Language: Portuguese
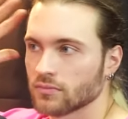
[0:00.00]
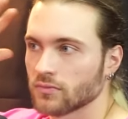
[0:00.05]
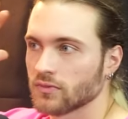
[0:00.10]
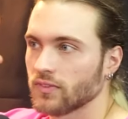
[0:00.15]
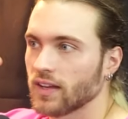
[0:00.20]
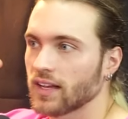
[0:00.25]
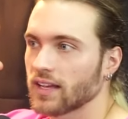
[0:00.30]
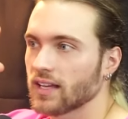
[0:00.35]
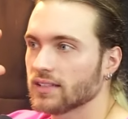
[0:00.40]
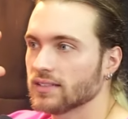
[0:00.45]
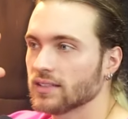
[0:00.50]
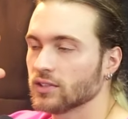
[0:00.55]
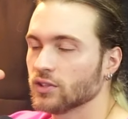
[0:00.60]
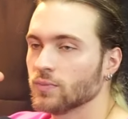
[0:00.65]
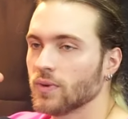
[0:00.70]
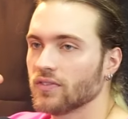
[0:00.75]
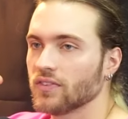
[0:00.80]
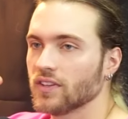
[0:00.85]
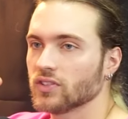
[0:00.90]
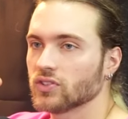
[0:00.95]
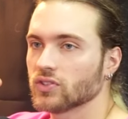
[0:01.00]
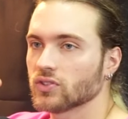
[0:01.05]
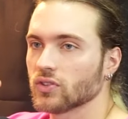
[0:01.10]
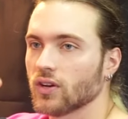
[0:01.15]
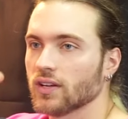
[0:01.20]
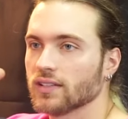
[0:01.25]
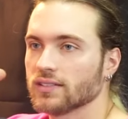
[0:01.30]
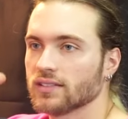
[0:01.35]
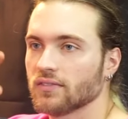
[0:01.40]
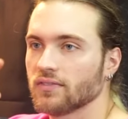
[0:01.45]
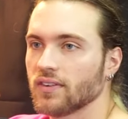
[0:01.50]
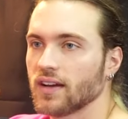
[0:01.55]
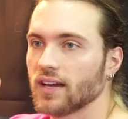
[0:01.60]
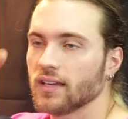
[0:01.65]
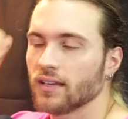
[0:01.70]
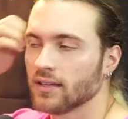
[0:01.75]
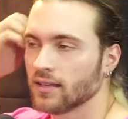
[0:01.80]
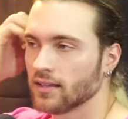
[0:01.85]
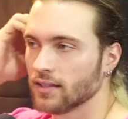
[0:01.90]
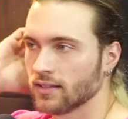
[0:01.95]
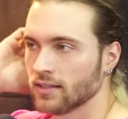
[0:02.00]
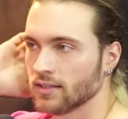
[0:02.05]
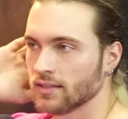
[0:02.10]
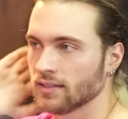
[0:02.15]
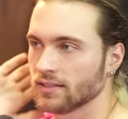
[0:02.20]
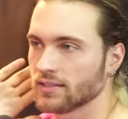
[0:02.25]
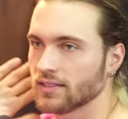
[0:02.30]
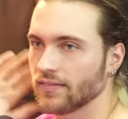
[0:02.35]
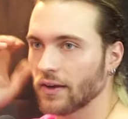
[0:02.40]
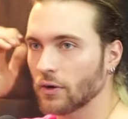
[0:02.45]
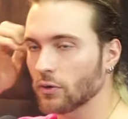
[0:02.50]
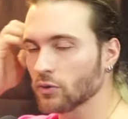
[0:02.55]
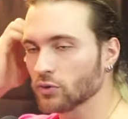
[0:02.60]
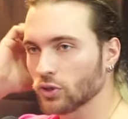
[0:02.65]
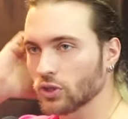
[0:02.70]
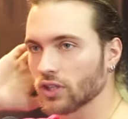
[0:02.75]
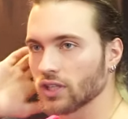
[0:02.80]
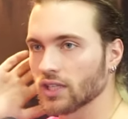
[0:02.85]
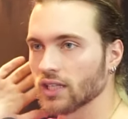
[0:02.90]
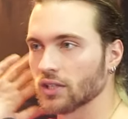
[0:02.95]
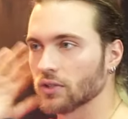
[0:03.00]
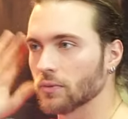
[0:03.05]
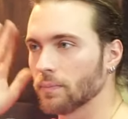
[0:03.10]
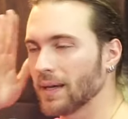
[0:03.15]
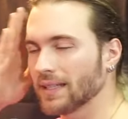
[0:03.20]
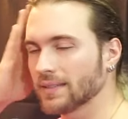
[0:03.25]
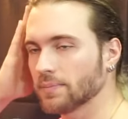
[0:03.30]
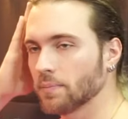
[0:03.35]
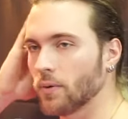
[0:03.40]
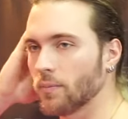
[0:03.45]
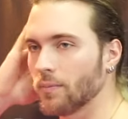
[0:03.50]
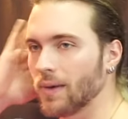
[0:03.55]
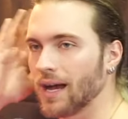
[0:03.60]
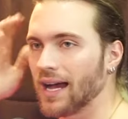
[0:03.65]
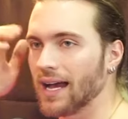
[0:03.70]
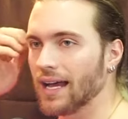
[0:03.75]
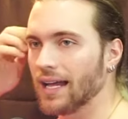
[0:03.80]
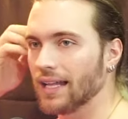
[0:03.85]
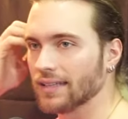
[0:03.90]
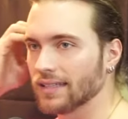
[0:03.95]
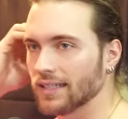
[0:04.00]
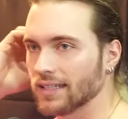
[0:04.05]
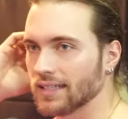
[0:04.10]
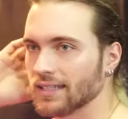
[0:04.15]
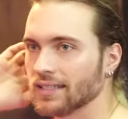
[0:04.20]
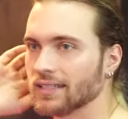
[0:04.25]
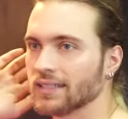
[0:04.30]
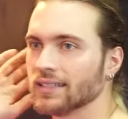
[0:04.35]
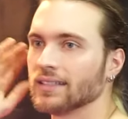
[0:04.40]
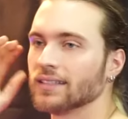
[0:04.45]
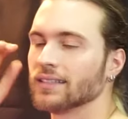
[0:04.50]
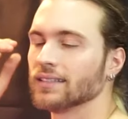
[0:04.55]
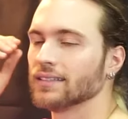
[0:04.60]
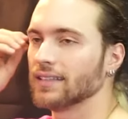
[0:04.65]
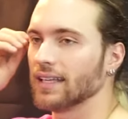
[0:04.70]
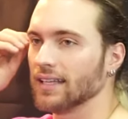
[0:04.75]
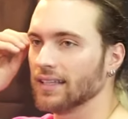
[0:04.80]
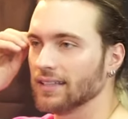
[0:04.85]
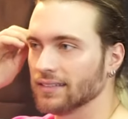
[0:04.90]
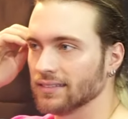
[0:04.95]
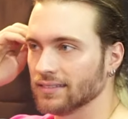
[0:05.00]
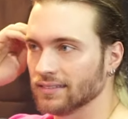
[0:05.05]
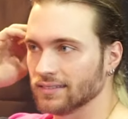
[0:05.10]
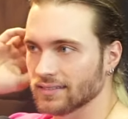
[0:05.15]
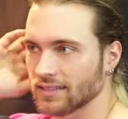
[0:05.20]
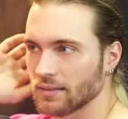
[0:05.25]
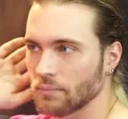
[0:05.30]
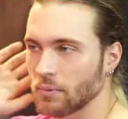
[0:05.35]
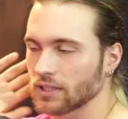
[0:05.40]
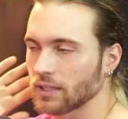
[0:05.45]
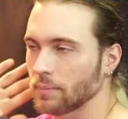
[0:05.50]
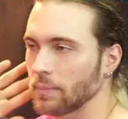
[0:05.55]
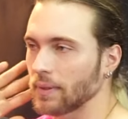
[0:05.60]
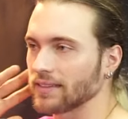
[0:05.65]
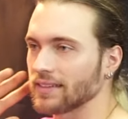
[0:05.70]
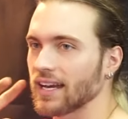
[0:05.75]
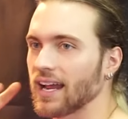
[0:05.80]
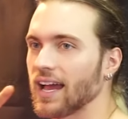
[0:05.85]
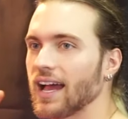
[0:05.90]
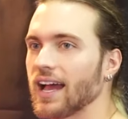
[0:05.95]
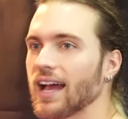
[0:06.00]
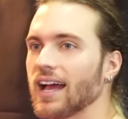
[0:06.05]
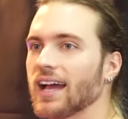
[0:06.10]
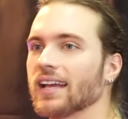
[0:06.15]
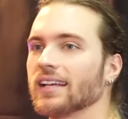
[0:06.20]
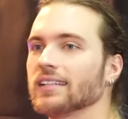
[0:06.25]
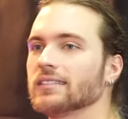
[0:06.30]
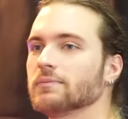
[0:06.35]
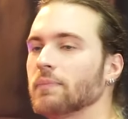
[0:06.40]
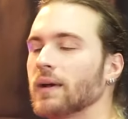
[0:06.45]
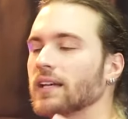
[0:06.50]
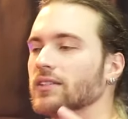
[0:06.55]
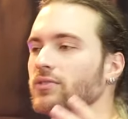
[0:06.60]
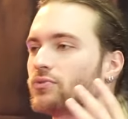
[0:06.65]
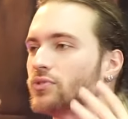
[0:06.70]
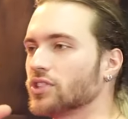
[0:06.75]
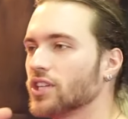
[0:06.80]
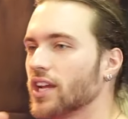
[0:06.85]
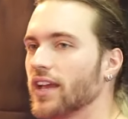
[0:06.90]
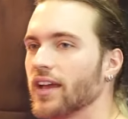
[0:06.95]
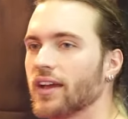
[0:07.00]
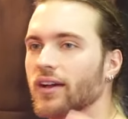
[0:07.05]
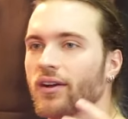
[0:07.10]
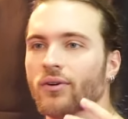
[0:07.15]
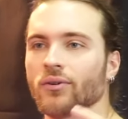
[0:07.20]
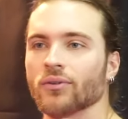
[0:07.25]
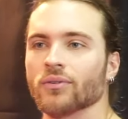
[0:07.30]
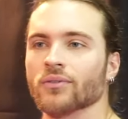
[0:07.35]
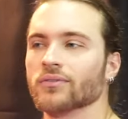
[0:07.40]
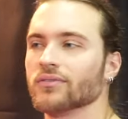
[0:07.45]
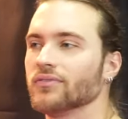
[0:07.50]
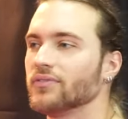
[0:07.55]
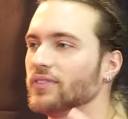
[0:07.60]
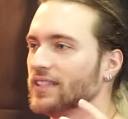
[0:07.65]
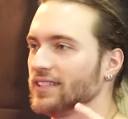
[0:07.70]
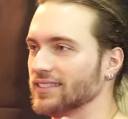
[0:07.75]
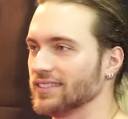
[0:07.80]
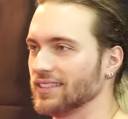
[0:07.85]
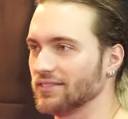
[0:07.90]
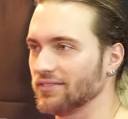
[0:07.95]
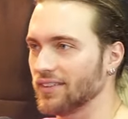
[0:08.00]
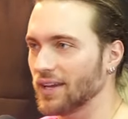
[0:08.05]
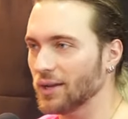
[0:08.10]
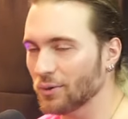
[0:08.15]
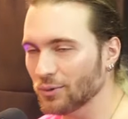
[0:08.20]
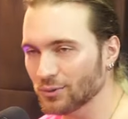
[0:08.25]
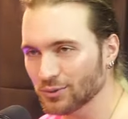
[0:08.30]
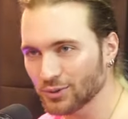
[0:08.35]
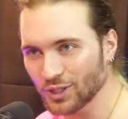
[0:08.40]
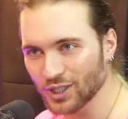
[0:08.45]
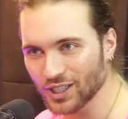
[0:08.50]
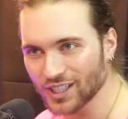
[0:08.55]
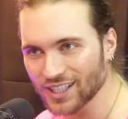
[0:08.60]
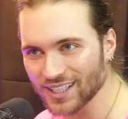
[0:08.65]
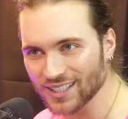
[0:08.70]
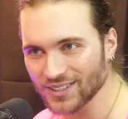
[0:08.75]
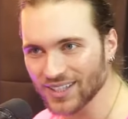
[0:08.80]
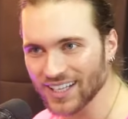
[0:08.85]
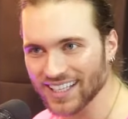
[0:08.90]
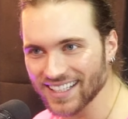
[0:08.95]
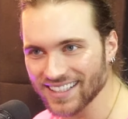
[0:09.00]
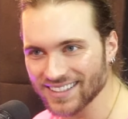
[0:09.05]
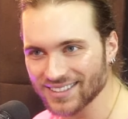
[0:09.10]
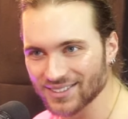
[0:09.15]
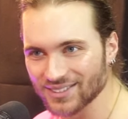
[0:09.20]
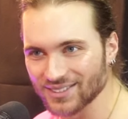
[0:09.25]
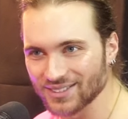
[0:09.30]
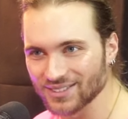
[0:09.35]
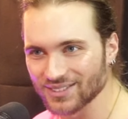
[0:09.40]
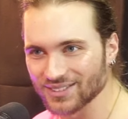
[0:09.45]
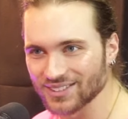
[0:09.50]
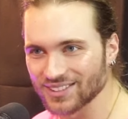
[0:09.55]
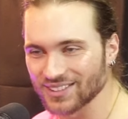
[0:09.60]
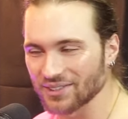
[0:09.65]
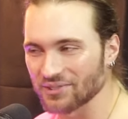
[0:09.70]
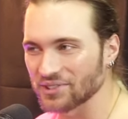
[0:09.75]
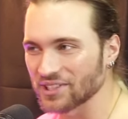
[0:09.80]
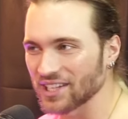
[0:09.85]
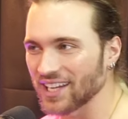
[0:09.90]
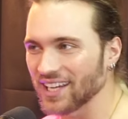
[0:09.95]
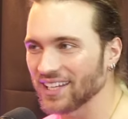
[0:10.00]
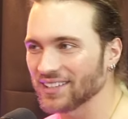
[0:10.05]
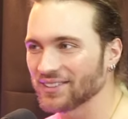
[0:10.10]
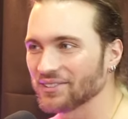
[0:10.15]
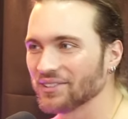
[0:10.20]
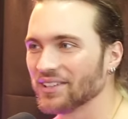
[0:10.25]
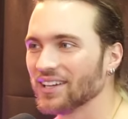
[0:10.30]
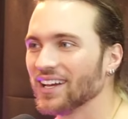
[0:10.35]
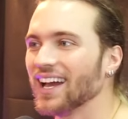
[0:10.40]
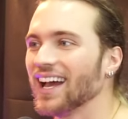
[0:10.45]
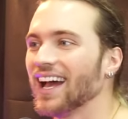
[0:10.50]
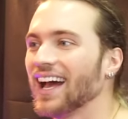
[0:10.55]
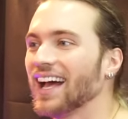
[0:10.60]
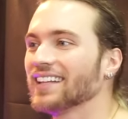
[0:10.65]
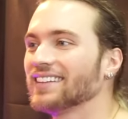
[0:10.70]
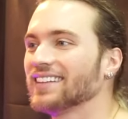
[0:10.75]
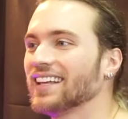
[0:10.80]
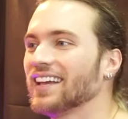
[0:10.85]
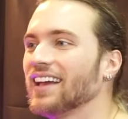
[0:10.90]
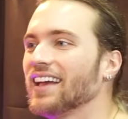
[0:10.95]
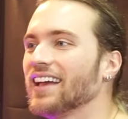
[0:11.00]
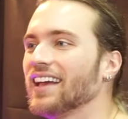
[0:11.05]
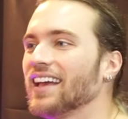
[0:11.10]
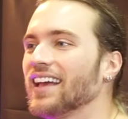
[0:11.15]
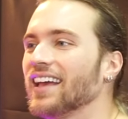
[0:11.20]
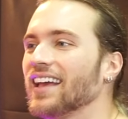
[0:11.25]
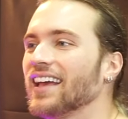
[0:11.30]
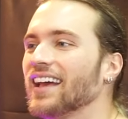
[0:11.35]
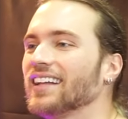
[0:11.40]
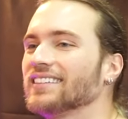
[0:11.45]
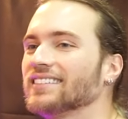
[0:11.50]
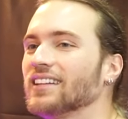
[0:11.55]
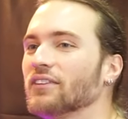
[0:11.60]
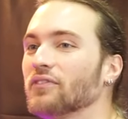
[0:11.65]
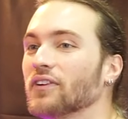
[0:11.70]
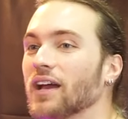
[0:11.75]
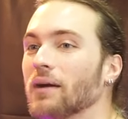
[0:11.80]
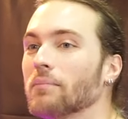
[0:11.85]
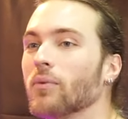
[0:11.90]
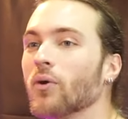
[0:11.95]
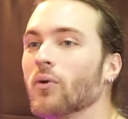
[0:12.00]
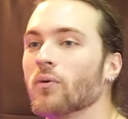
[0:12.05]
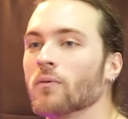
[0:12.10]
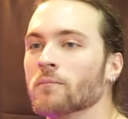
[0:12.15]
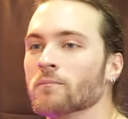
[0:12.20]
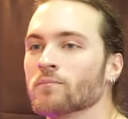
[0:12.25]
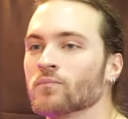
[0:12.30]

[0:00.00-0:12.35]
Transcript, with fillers: Vai crescer de uma vez só e você vai, você vai contornando. Passa pomada, tem, você bota para trás, passa um gel, enfim, você vai contornando aí do, do, do seu jeito até, até ficar bom.